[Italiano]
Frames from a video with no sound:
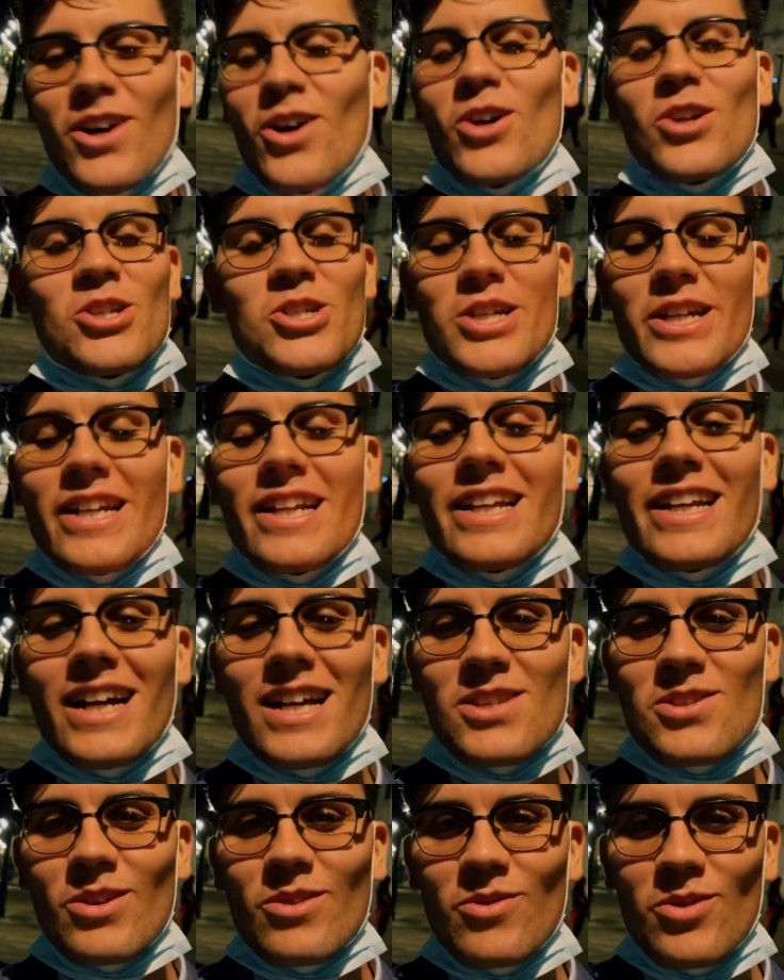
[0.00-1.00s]
oggi, il
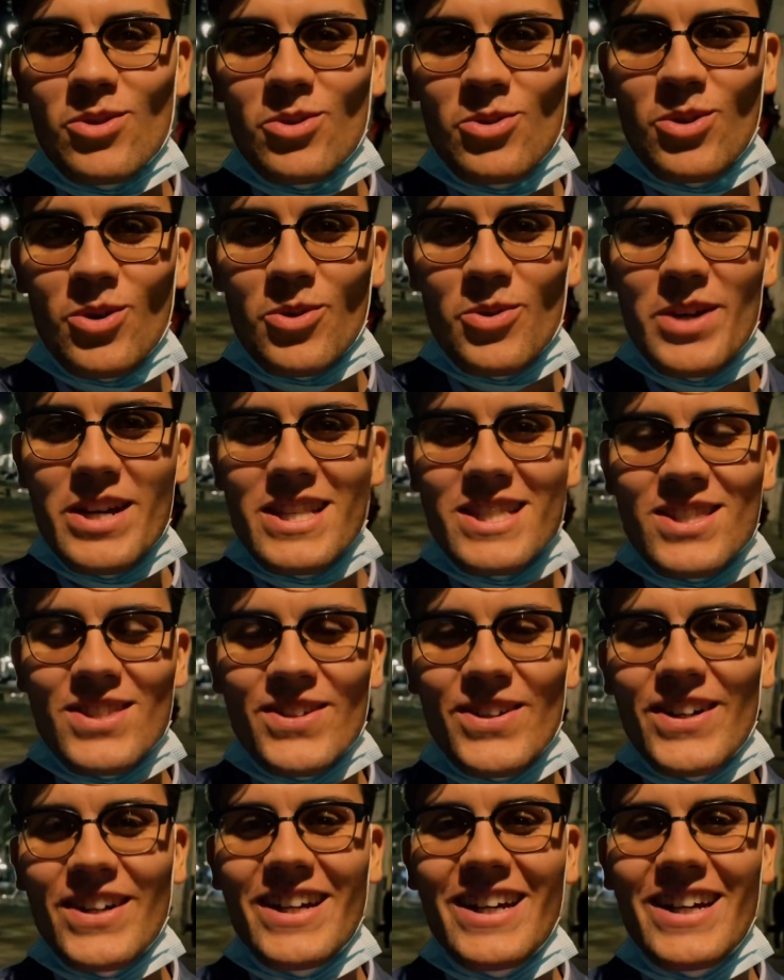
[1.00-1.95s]
caso ha voluto questo,